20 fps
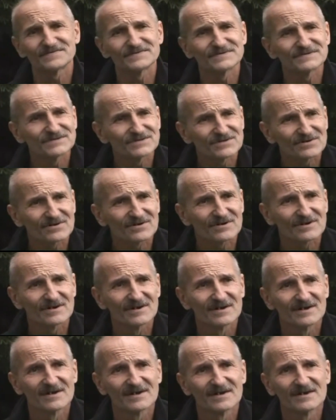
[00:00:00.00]
и все.
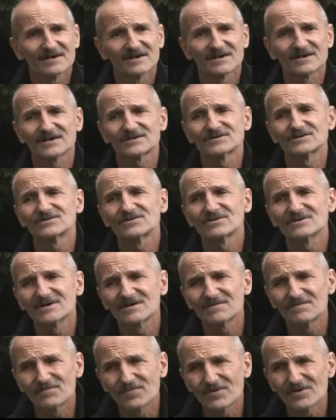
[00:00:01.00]
Хорошо,
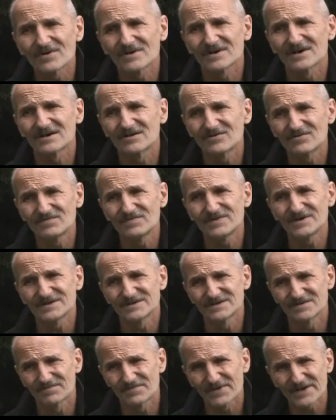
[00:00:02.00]
только Бога
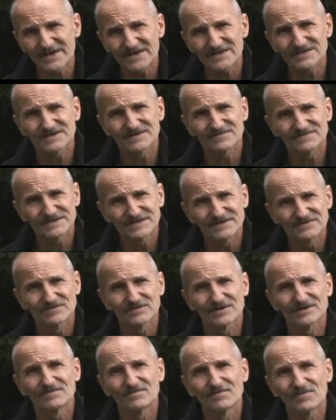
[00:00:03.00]
любите прежде
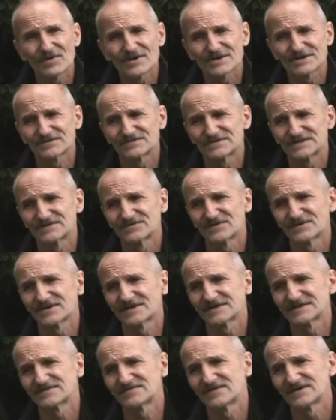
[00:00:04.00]
всего и больше всего на